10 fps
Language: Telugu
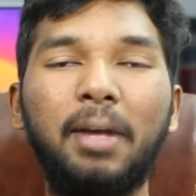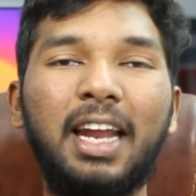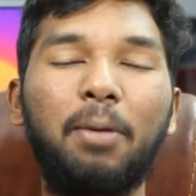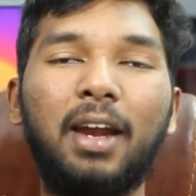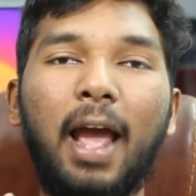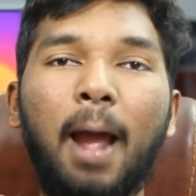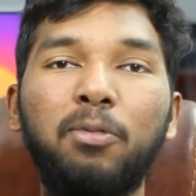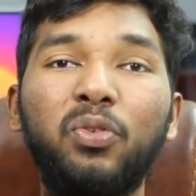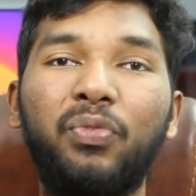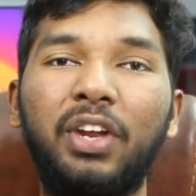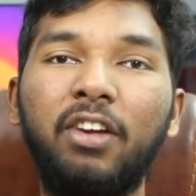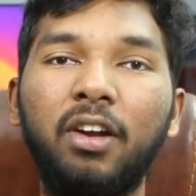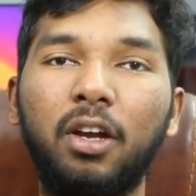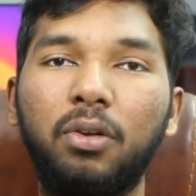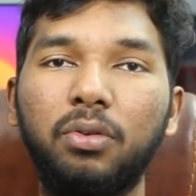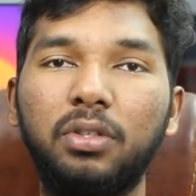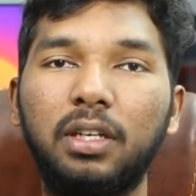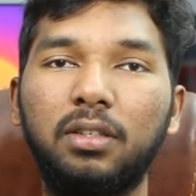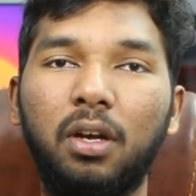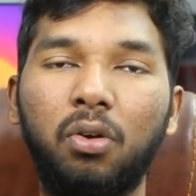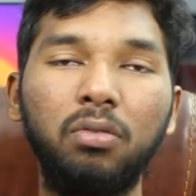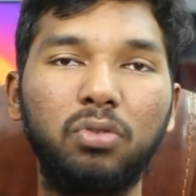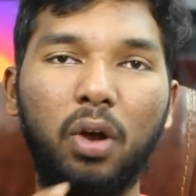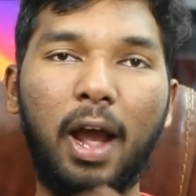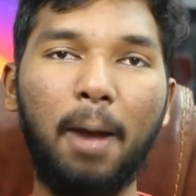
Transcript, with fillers: మీరు ఏమైనా యాప్స్ ఫ్రీక్వెంట్గా యూజ్ చేస్తారో సో